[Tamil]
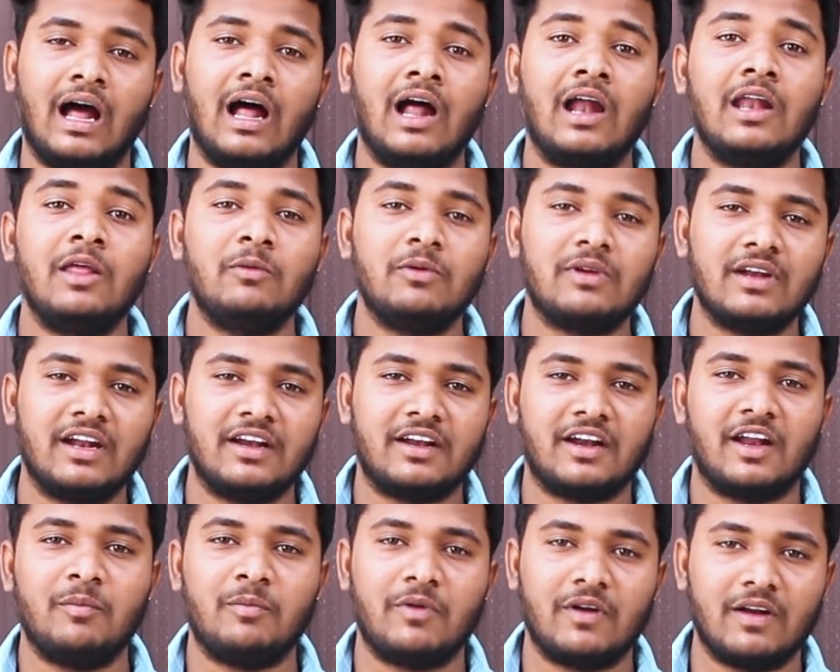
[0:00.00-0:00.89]
ஹாலிவுட்டில்
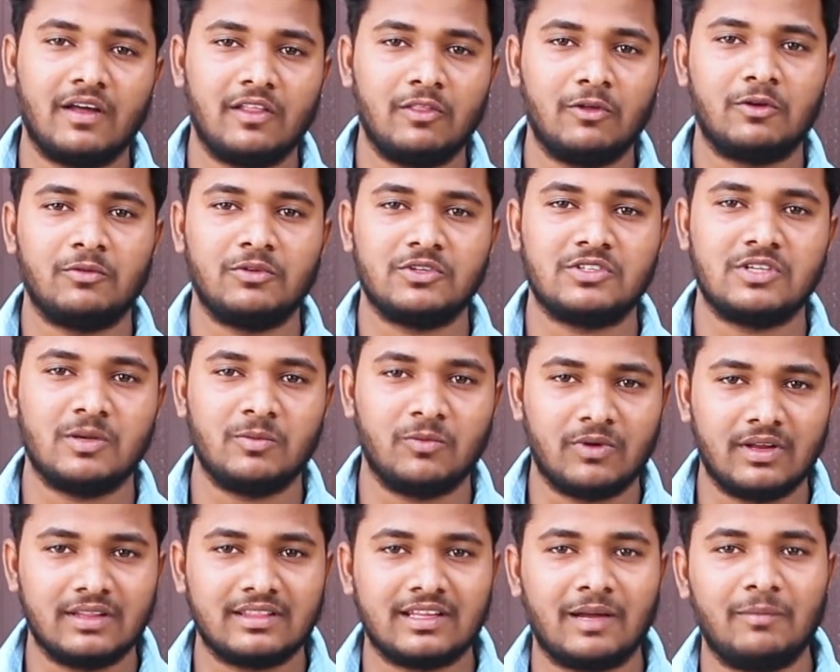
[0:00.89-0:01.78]
ட்ரை பண்ணாத ஒரு
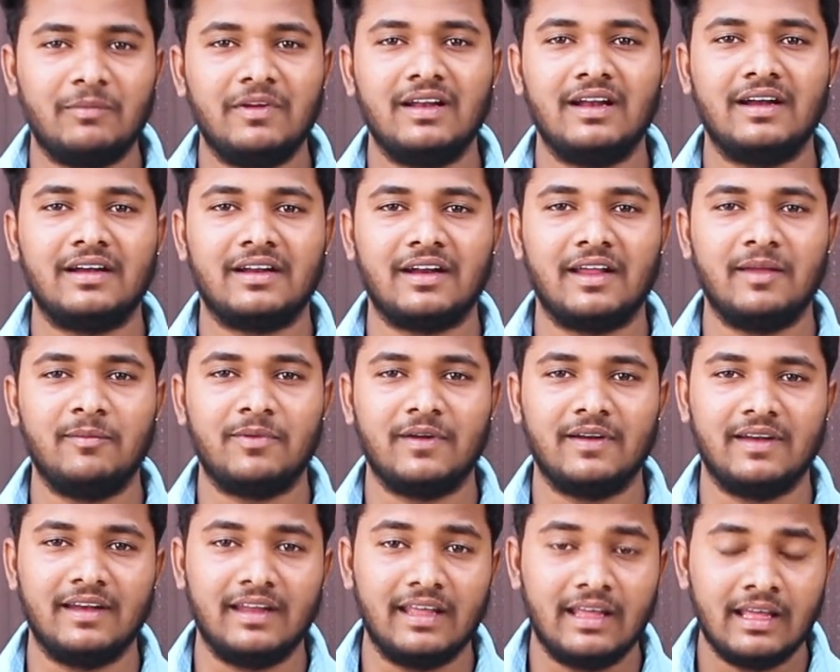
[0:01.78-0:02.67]
விஷயம் கூட தமிழில் ட்ரை
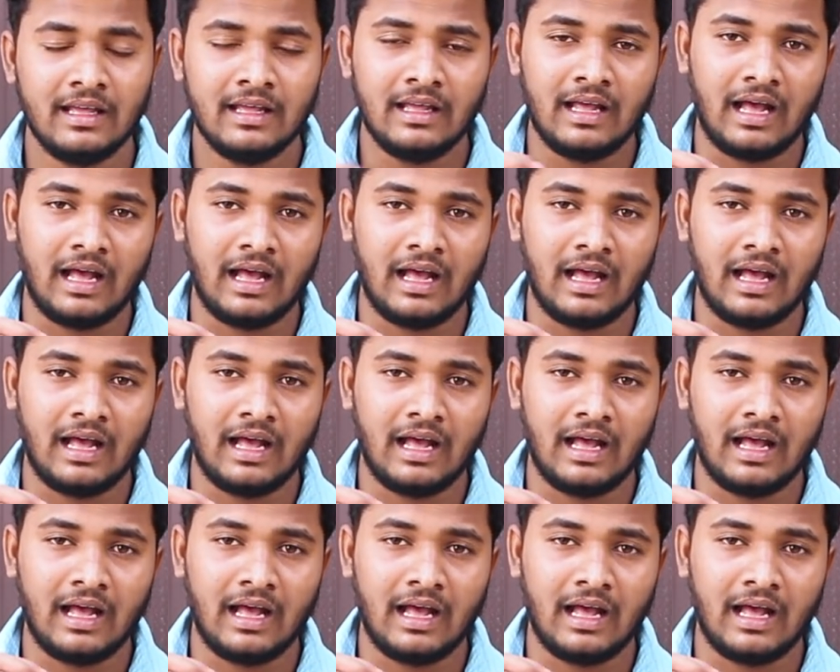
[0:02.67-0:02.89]
பண்ணி